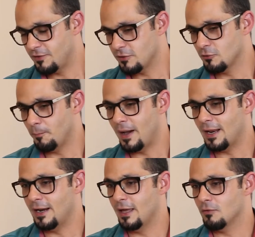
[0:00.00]
fazendo um
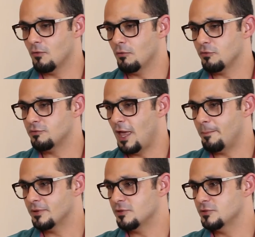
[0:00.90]
paralelo com os
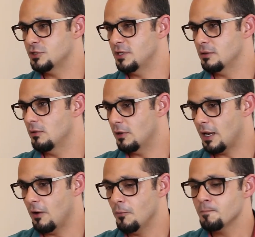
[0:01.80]
intérpretes de língua
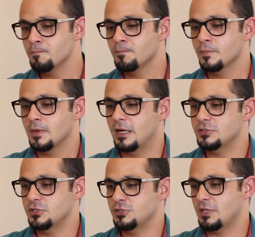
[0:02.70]
oral, a
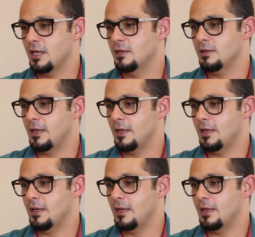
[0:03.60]
gente tem